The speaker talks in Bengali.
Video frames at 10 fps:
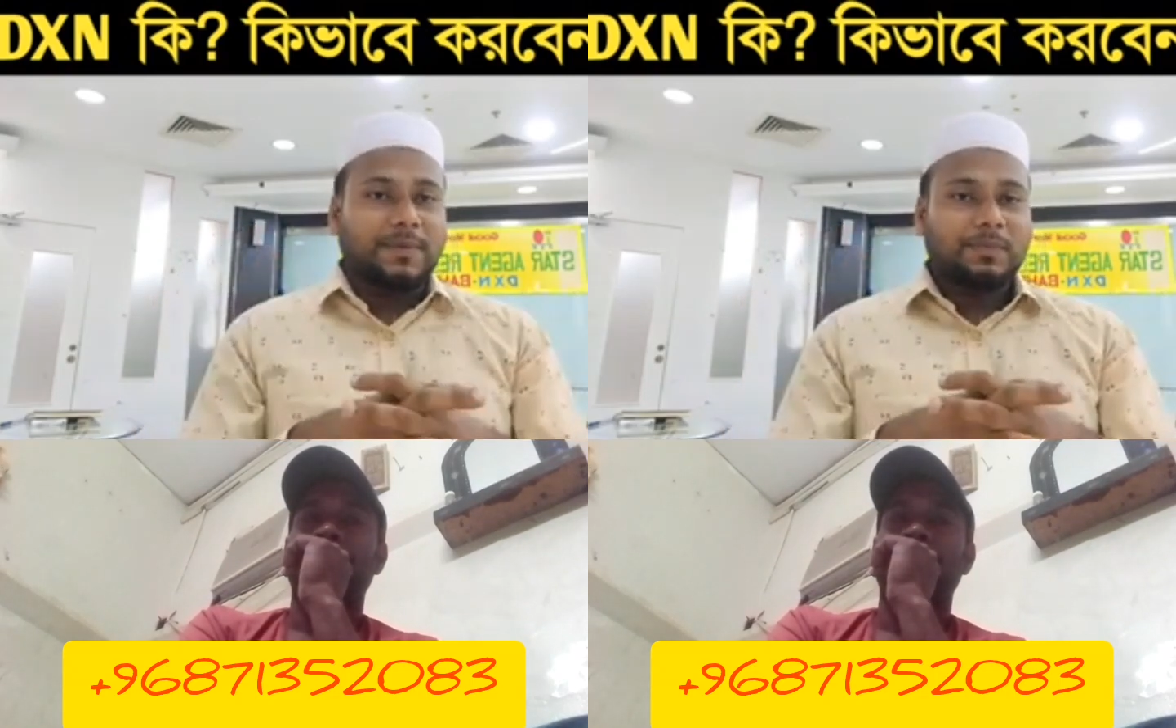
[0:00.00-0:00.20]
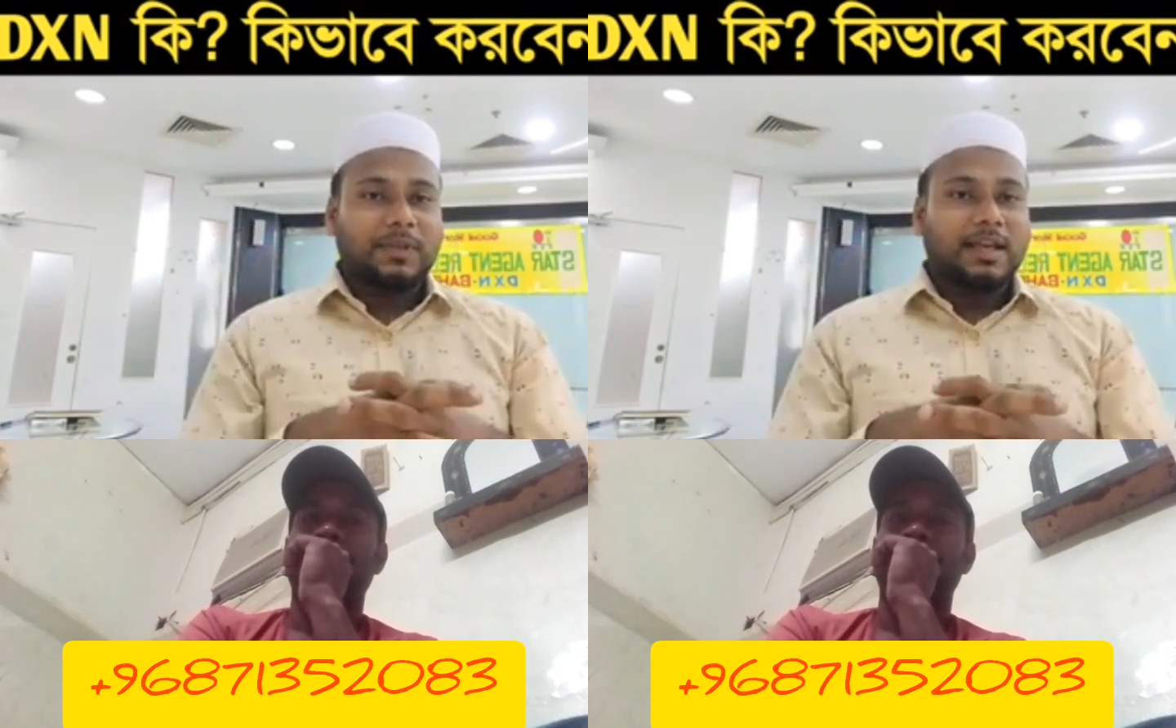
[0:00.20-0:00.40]

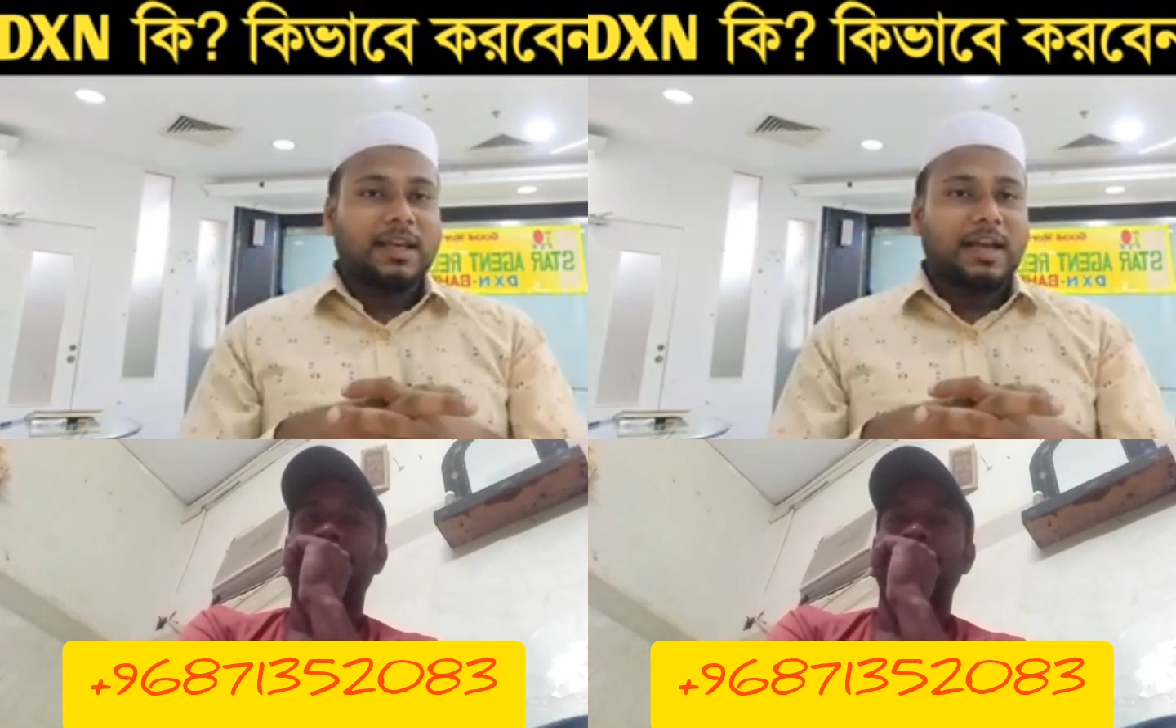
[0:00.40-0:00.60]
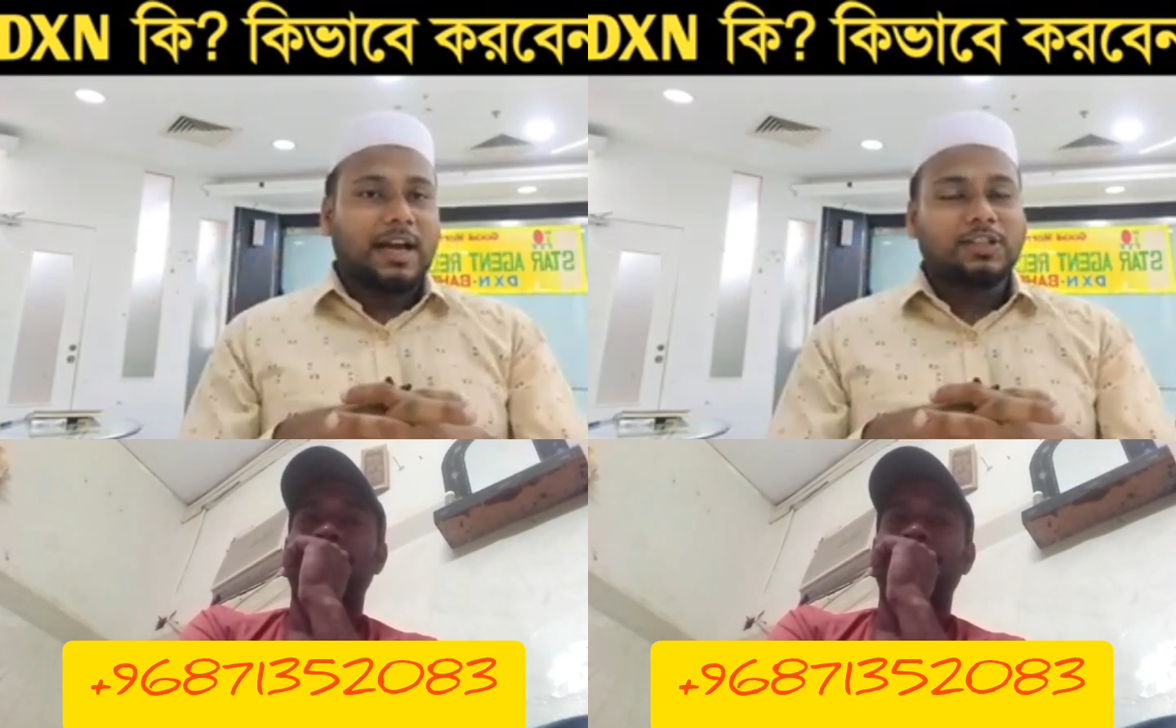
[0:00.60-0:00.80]
কি
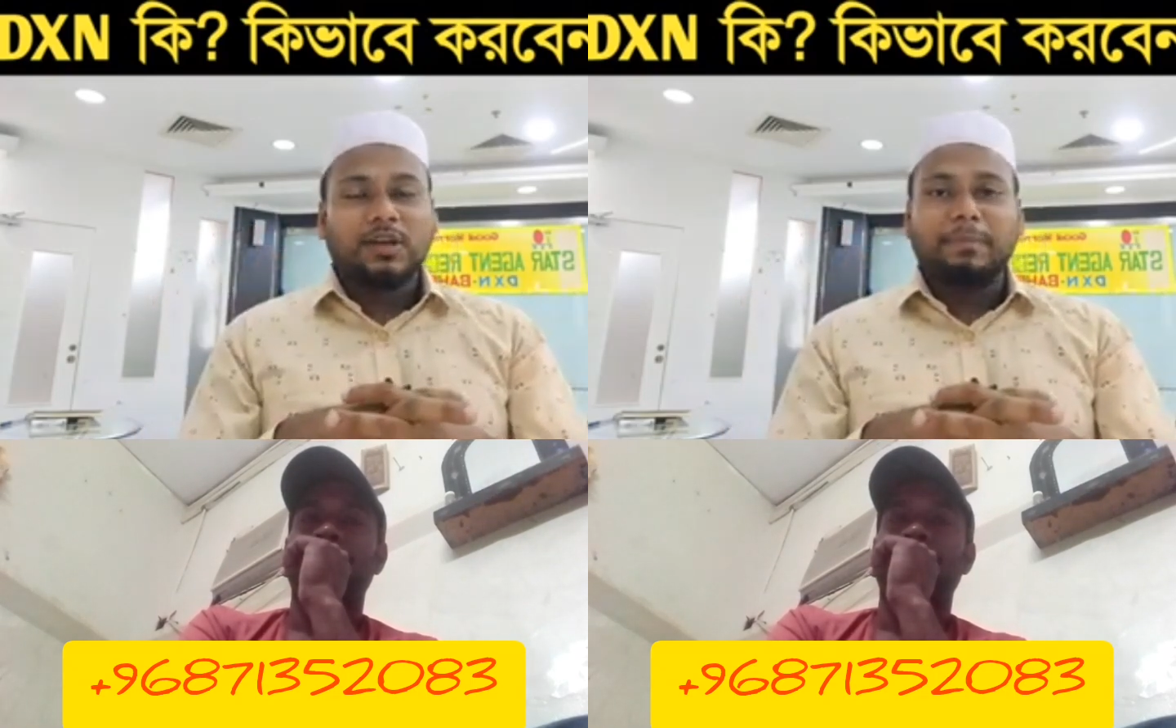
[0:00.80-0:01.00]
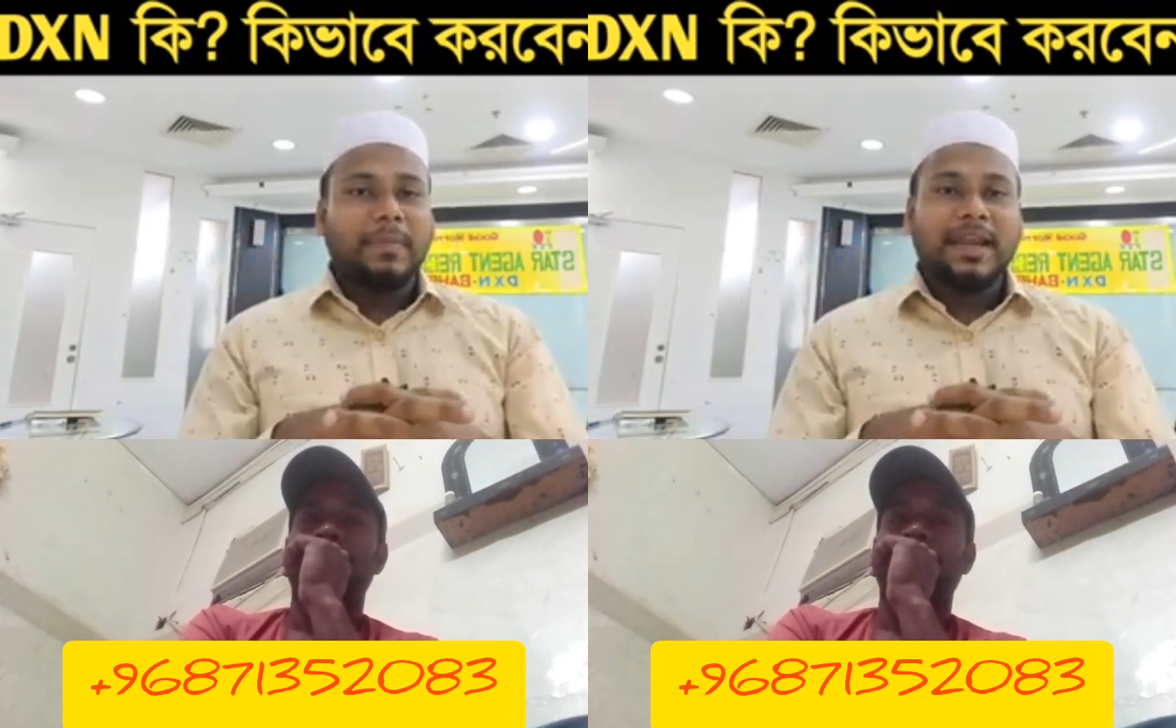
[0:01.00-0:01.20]

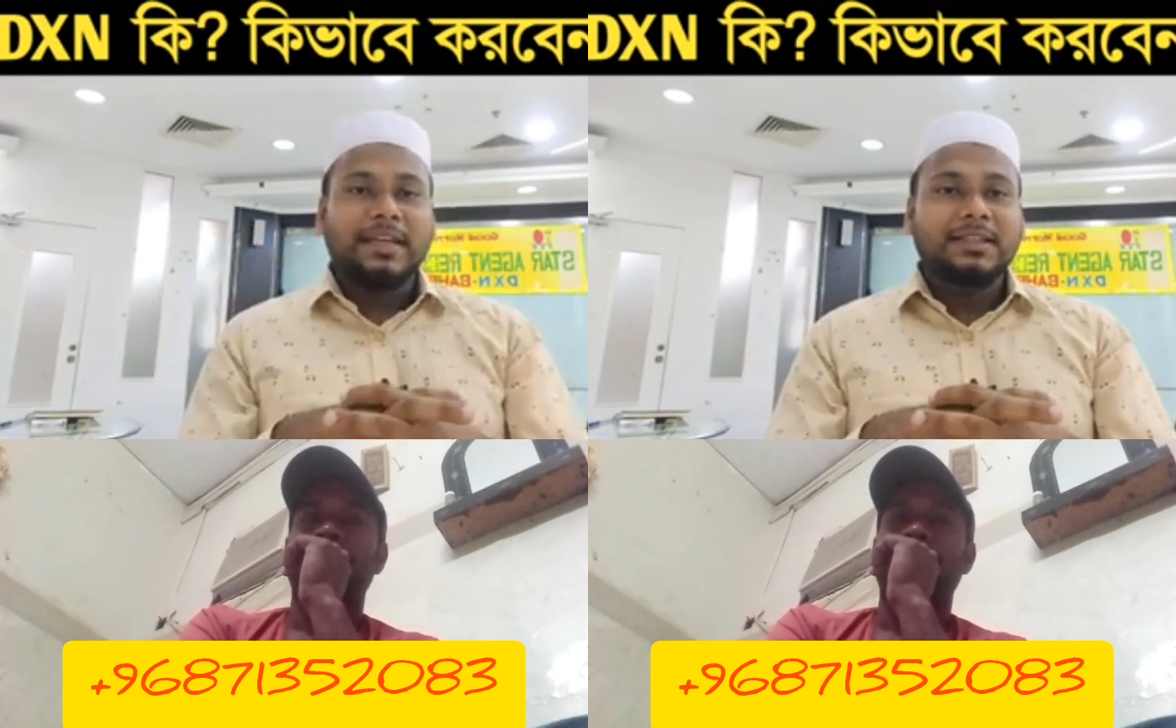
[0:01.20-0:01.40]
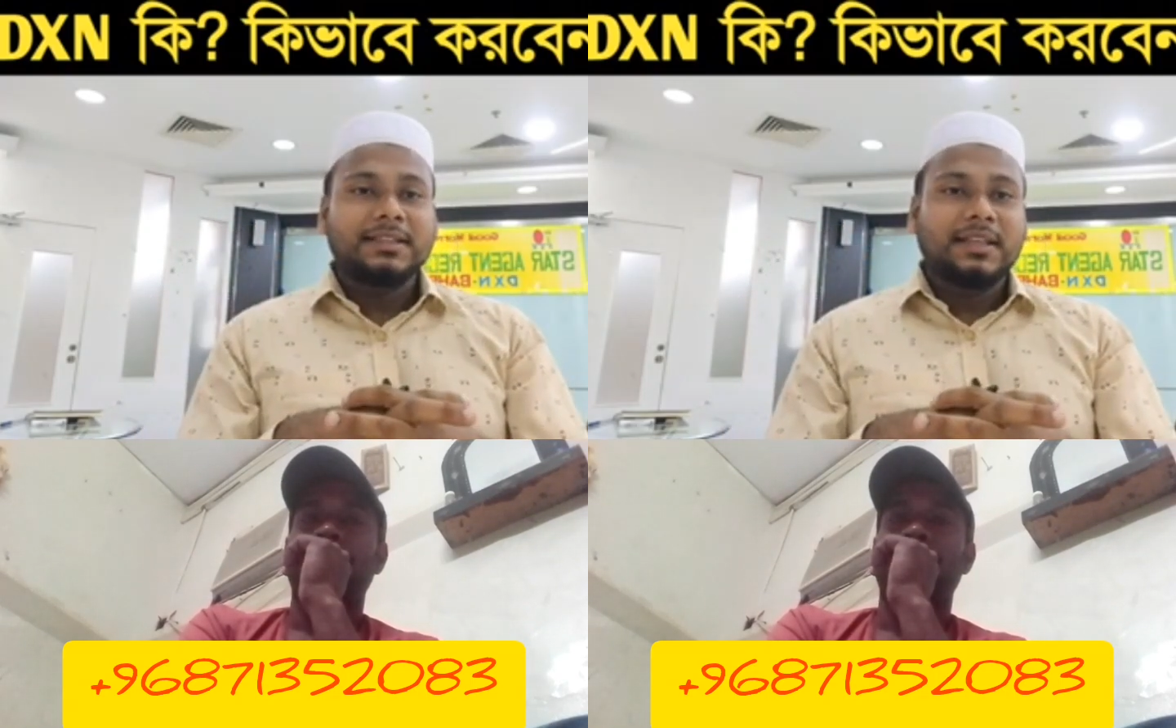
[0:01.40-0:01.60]
আসলে
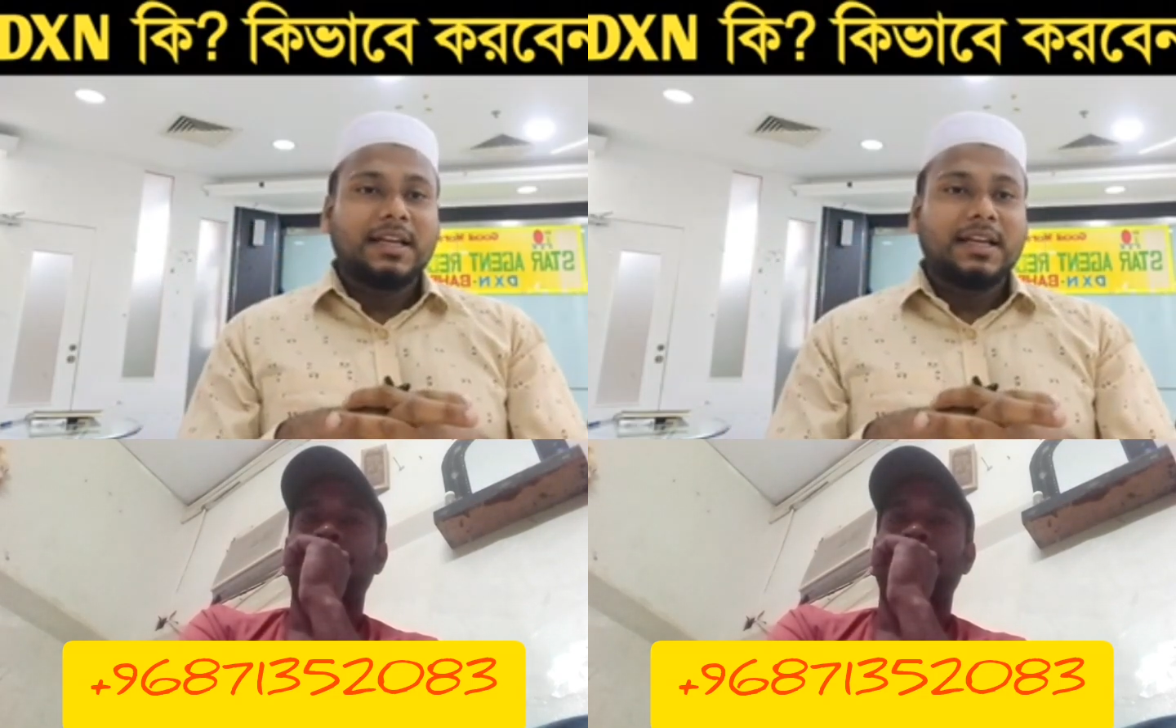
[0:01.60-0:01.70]
মেইন